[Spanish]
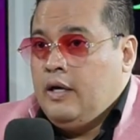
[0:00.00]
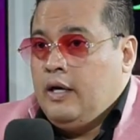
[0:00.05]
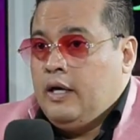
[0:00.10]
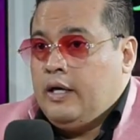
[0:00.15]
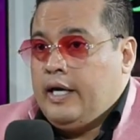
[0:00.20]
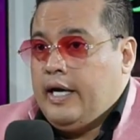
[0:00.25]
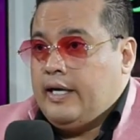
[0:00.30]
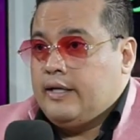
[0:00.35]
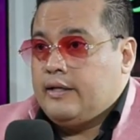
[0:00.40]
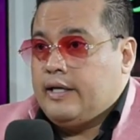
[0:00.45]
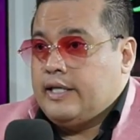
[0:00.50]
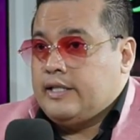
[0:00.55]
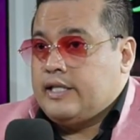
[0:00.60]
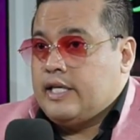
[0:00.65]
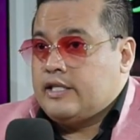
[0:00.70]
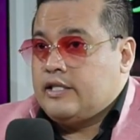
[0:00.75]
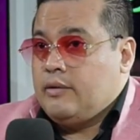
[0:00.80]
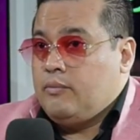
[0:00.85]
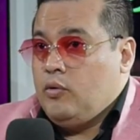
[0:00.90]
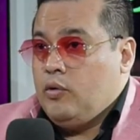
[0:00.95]
que, se
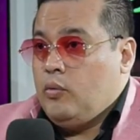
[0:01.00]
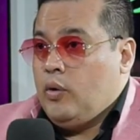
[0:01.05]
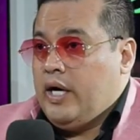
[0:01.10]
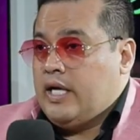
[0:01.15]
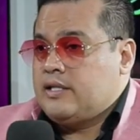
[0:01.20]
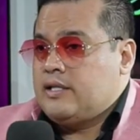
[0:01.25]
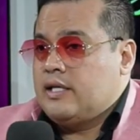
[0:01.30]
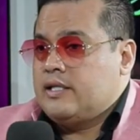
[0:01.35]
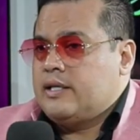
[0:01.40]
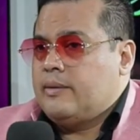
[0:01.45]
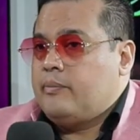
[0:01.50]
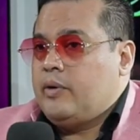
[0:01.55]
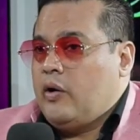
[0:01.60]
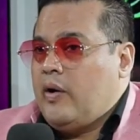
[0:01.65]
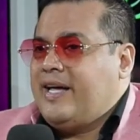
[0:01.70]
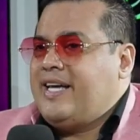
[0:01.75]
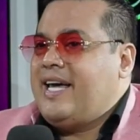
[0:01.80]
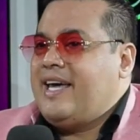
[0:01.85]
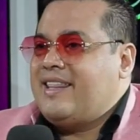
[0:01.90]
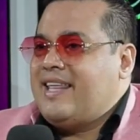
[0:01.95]
hace muy buena salsa, pero
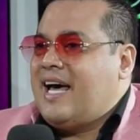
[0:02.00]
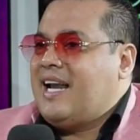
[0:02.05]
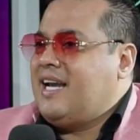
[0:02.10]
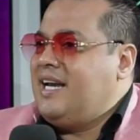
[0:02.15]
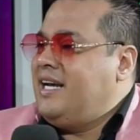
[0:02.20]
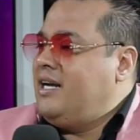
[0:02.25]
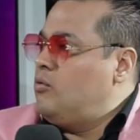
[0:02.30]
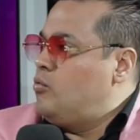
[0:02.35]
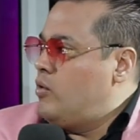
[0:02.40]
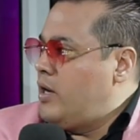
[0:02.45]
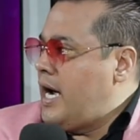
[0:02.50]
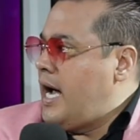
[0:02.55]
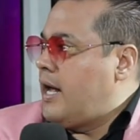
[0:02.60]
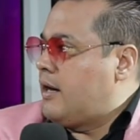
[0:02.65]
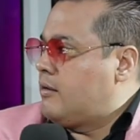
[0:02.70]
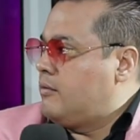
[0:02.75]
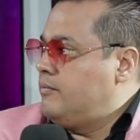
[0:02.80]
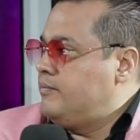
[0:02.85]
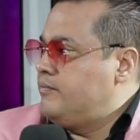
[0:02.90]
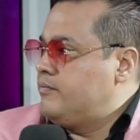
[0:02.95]
hay que darle
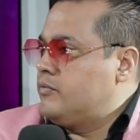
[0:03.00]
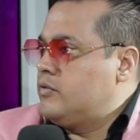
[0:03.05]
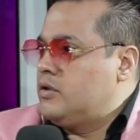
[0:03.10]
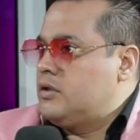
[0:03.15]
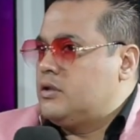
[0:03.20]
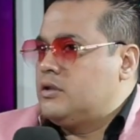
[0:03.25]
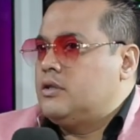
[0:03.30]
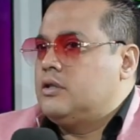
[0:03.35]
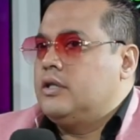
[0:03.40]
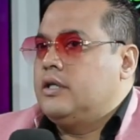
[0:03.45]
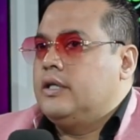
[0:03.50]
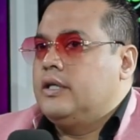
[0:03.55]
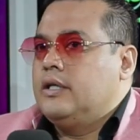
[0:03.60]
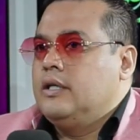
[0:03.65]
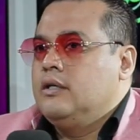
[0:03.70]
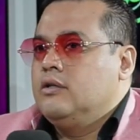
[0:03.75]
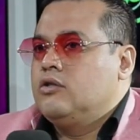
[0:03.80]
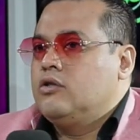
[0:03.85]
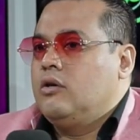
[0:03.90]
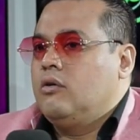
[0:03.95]
lugar.
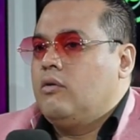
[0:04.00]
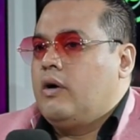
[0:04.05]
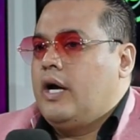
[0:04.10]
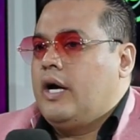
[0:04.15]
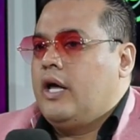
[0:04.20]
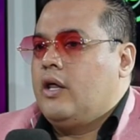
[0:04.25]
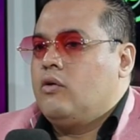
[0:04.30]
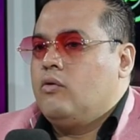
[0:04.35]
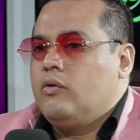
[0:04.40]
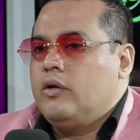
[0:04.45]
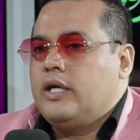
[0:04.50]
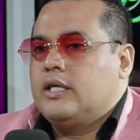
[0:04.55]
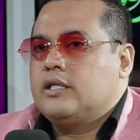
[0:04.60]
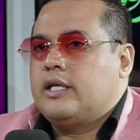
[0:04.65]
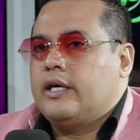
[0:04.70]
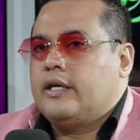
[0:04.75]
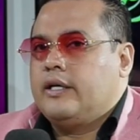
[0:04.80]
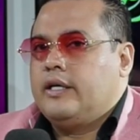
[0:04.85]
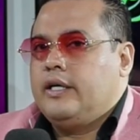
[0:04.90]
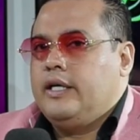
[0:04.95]
Este, sin lugar a dudas,
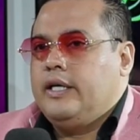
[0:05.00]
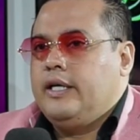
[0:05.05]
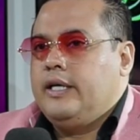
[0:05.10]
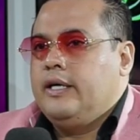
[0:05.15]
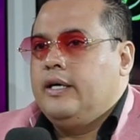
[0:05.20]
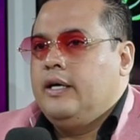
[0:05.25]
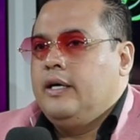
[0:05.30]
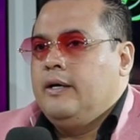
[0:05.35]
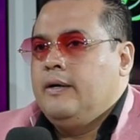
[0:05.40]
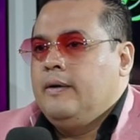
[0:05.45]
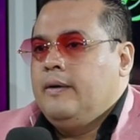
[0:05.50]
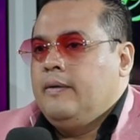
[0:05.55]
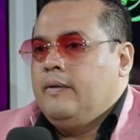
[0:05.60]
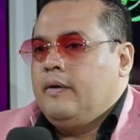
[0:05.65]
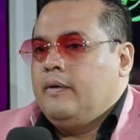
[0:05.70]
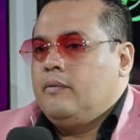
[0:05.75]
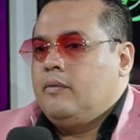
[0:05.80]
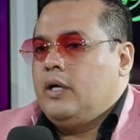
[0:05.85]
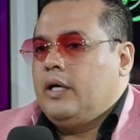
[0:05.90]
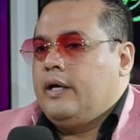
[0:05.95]
aquí,
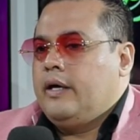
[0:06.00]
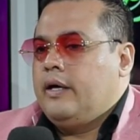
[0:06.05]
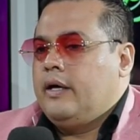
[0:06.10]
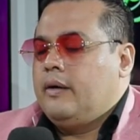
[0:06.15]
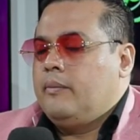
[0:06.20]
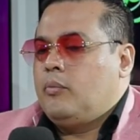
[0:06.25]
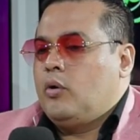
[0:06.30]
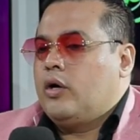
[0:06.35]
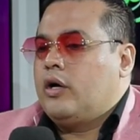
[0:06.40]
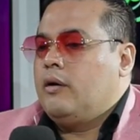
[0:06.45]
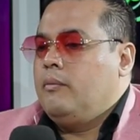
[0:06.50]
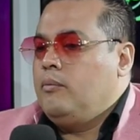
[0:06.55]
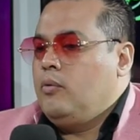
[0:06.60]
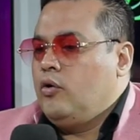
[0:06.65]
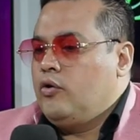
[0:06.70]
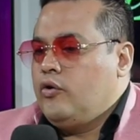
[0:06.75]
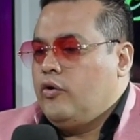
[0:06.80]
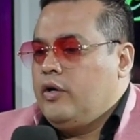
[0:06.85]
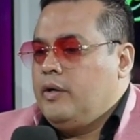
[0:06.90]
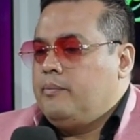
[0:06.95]
eh, por ejemplo,
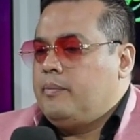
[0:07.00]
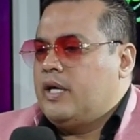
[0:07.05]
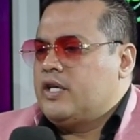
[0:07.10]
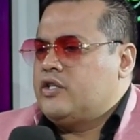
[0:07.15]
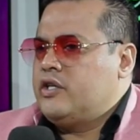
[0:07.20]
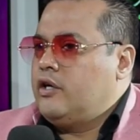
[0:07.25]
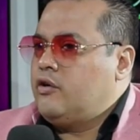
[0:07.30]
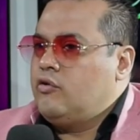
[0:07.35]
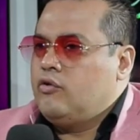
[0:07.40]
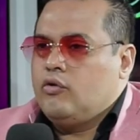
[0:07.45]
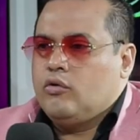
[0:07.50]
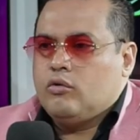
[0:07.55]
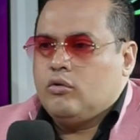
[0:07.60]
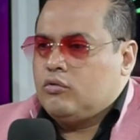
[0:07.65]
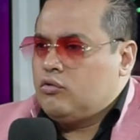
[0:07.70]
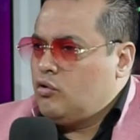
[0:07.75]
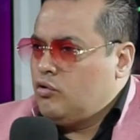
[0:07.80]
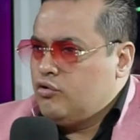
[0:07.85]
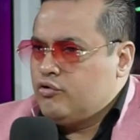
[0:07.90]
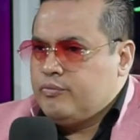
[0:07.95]
Johnny Pacheco,
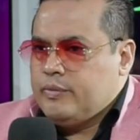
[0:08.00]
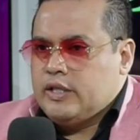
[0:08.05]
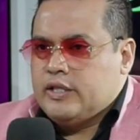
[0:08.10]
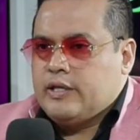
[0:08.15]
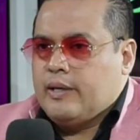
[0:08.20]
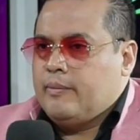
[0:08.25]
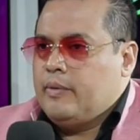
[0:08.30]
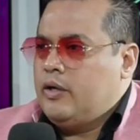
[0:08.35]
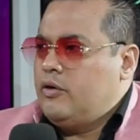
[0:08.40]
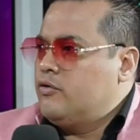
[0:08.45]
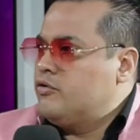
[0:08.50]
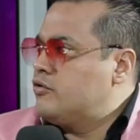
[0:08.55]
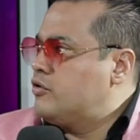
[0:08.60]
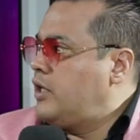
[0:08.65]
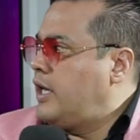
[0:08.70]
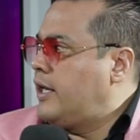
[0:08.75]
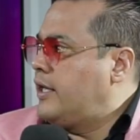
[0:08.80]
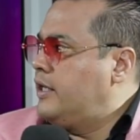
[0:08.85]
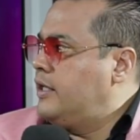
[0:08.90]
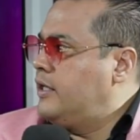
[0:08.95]
yo todos mis amigos
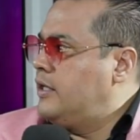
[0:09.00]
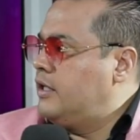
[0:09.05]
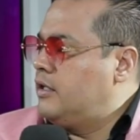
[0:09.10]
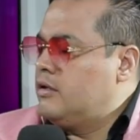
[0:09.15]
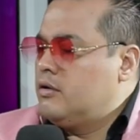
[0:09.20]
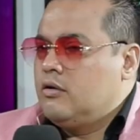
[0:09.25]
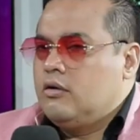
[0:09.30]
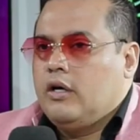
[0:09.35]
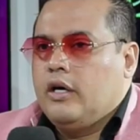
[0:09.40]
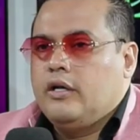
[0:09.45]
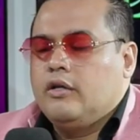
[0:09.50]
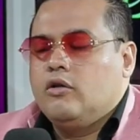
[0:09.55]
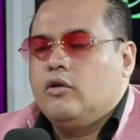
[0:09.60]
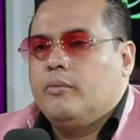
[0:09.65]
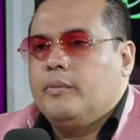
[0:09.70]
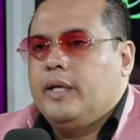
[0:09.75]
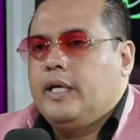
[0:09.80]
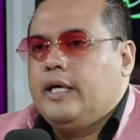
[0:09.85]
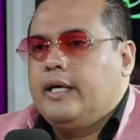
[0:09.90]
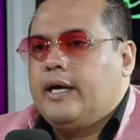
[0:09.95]
aquí en, en
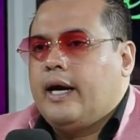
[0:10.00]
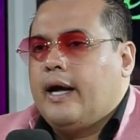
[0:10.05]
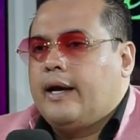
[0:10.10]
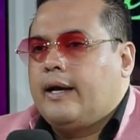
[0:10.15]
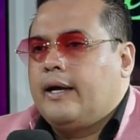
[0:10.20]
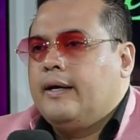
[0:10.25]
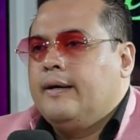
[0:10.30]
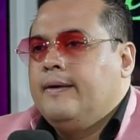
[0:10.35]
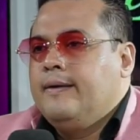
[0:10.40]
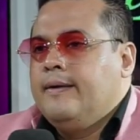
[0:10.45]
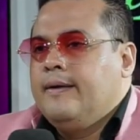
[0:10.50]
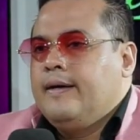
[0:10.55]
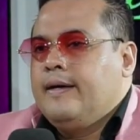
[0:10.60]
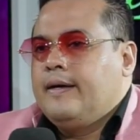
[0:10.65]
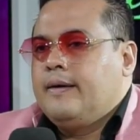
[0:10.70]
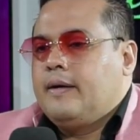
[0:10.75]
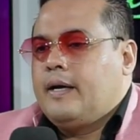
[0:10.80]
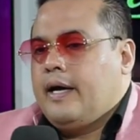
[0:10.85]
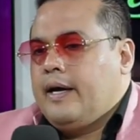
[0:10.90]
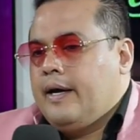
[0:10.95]
Dominicana,
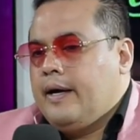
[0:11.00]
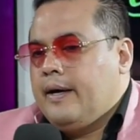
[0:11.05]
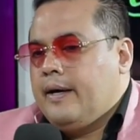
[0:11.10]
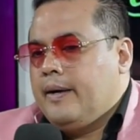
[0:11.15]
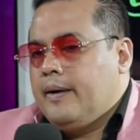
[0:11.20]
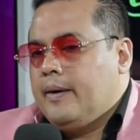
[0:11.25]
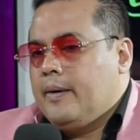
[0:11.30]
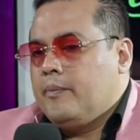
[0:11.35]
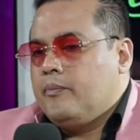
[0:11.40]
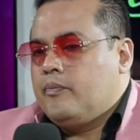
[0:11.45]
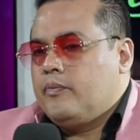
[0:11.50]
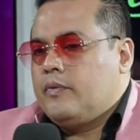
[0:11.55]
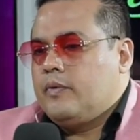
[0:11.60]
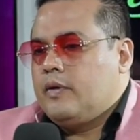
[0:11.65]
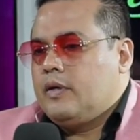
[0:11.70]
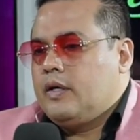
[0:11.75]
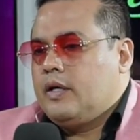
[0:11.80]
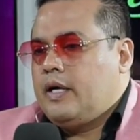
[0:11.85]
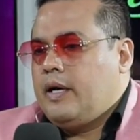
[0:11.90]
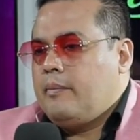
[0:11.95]
que
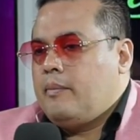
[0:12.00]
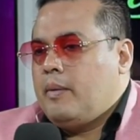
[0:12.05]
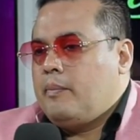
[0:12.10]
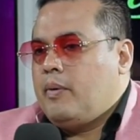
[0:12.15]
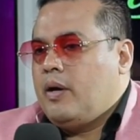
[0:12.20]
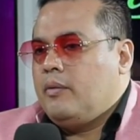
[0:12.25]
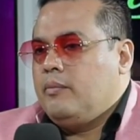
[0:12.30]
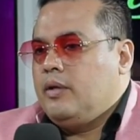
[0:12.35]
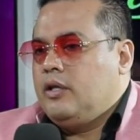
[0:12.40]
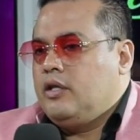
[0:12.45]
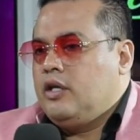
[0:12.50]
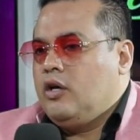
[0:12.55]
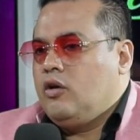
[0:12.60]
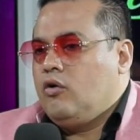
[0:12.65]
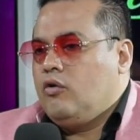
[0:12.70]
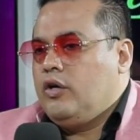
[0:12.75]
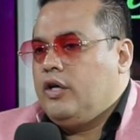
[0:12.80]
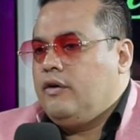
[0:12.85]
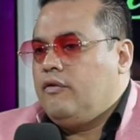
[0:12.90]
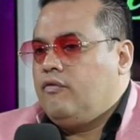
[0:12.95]
que me
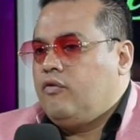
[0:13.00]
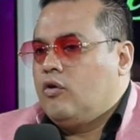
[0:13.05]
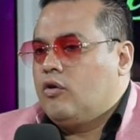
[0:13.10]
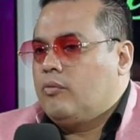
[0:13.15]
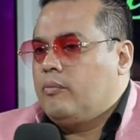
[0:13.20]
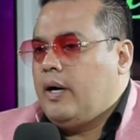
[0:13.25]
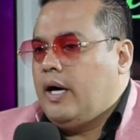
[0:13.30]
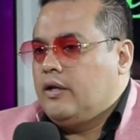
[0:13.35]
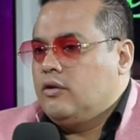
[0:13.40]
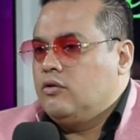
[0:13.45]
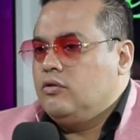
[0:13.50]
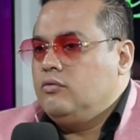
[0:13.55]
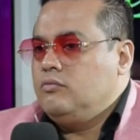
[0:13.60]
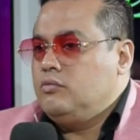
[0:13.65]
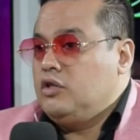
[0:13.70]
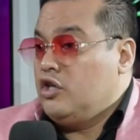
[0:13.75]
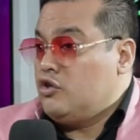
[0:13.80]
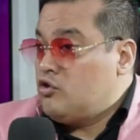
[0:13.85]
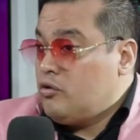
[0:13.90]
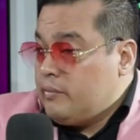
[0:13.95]
permitieron ir formando.
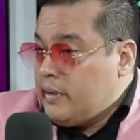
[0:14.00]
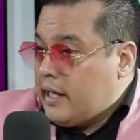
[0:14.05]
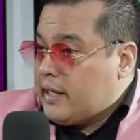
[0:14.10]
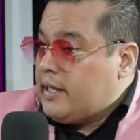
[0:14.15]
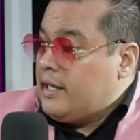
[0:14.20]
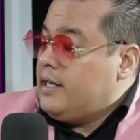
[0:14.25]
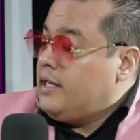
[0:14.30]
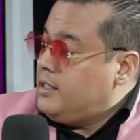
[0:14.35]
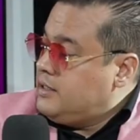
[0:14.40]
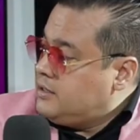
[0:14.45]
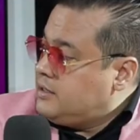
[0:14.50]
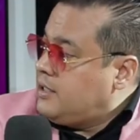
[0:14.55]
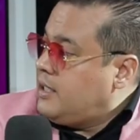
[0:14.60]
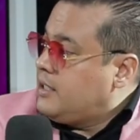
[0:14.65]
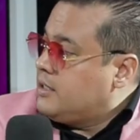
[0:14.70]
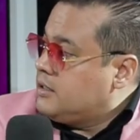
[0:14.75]
De hecho, mi arreglista